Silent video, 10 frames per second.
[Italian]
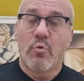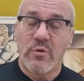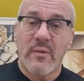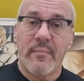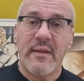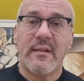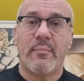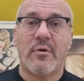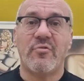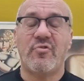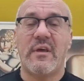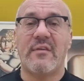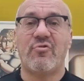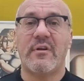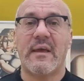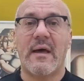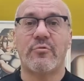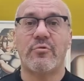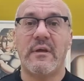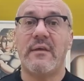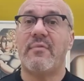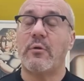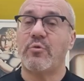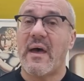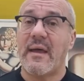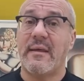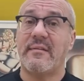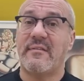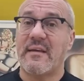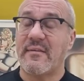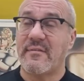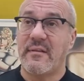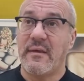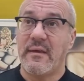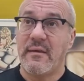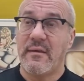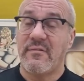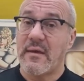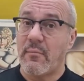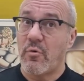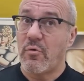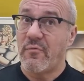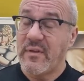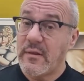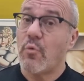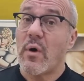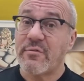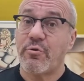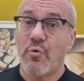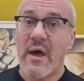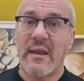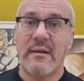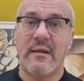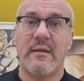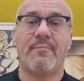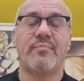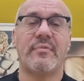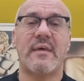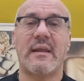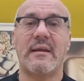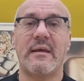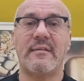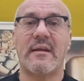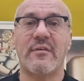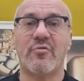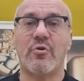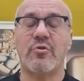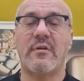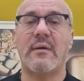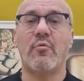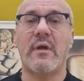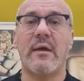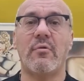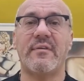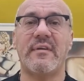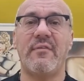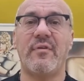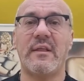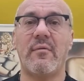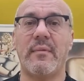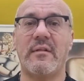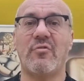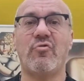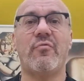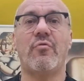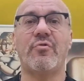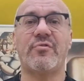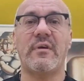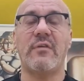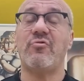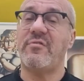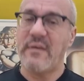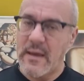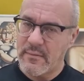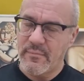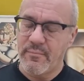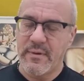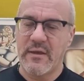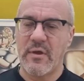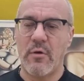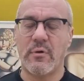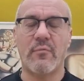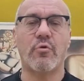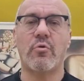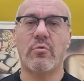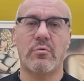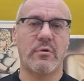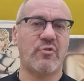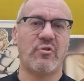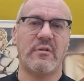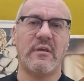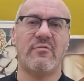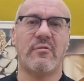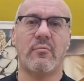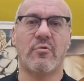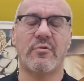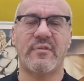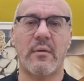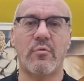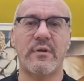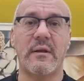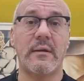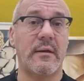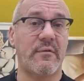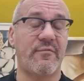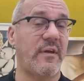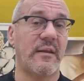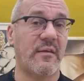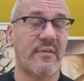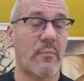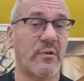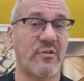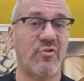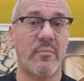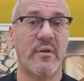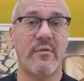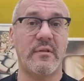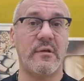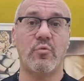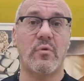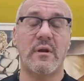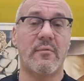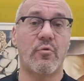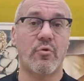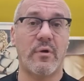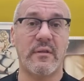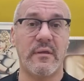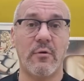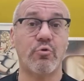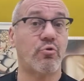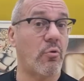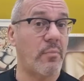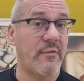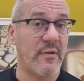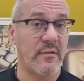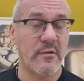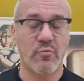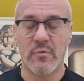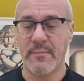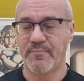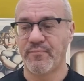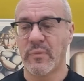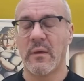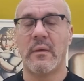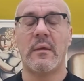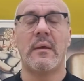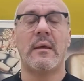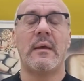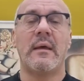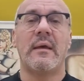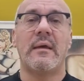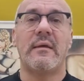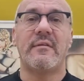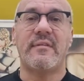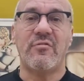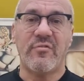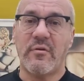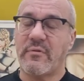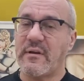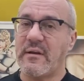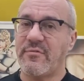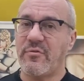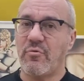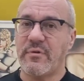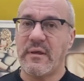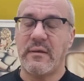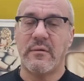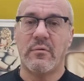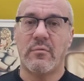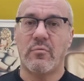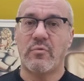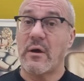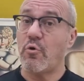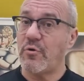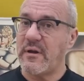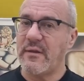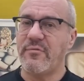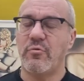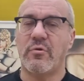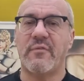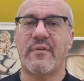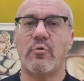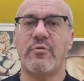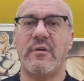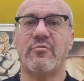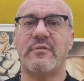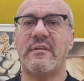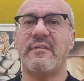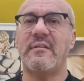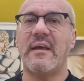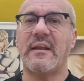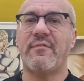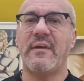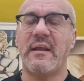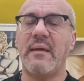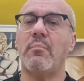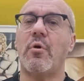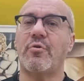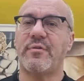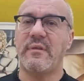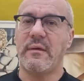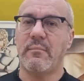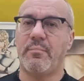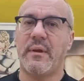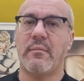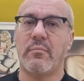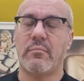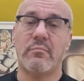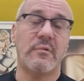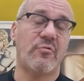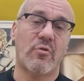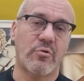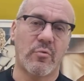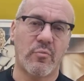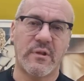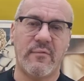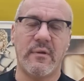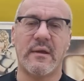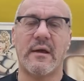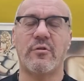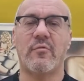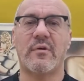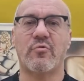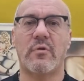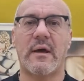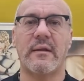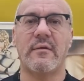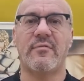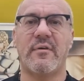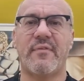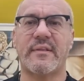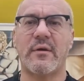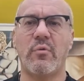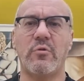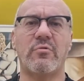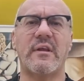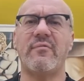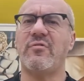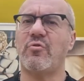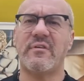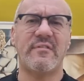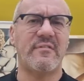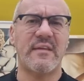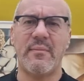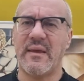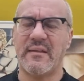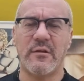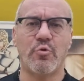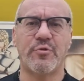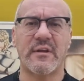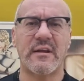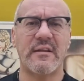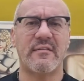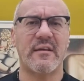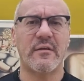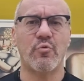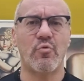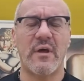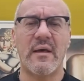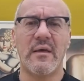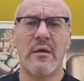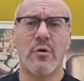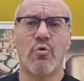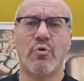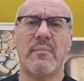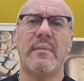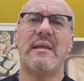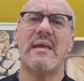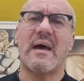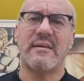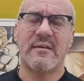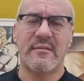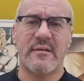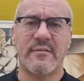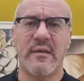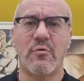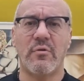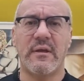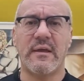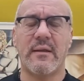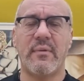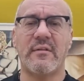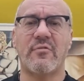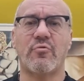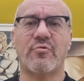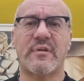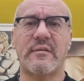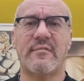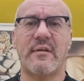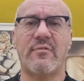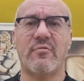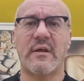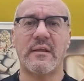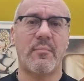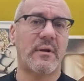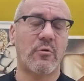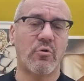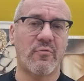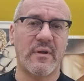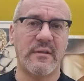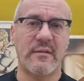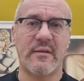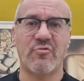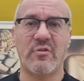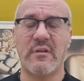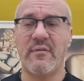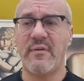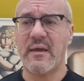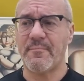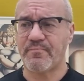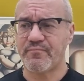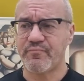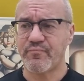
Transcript: Ultimamente però si è cercato di rivalutare a distanza di siamo 24 anni dal, dall'esordio della molecola se effettivamente ci fosse, ci sia, perché è un lavoro recentissimo, siamo, nel fine, siamo a dicembre 22, il lavoro è di ottobre 22, se ci sia una relazione, una correlazione fra l'utilizzo del sildenafil e morti per di solito motivi cardiovascolari. Si è fatta quindi una revisione sistemica di tutta la letteratura con migliaia di articoli, chiaramente sono stati selezionati per la loro validità scientifica,